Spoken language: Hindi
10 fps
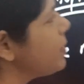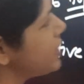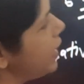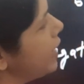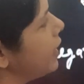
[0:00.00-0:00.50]
में
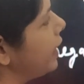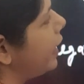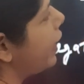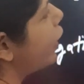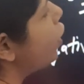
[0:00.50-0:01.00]
सही करने
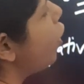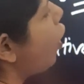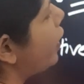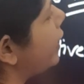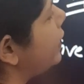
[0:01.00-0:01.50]
हैं
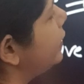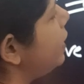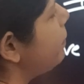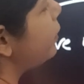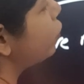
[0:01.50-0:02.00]
और
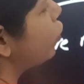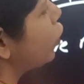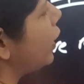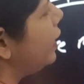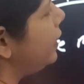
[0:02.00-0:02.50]
हिंदी में तो
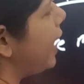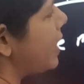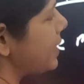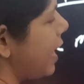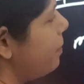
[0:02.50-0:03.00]
हिंदी
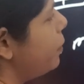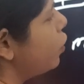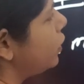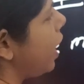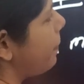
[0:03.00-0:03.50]
आसान भी
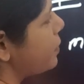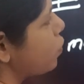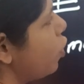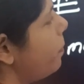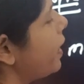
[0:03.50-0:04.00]
होती है आप
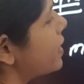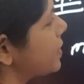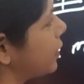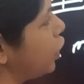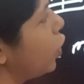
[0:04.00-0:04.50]
स्कोर भी कर
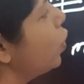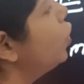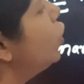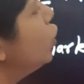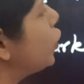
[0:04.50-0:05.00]
सकते हो
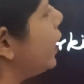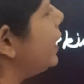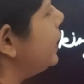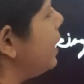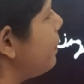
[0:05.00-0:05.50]
तो
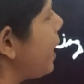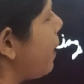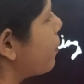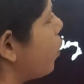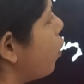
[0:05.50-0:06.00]
हिंदी में
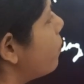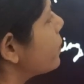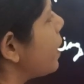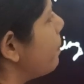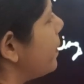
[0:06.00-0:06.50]
आपको
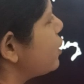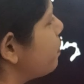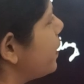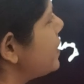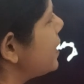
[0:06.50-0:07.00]

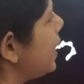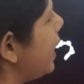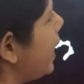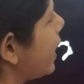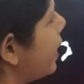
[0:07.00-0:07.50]
पचपन से
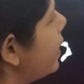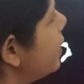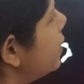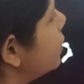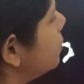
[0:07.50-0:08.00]
लेकर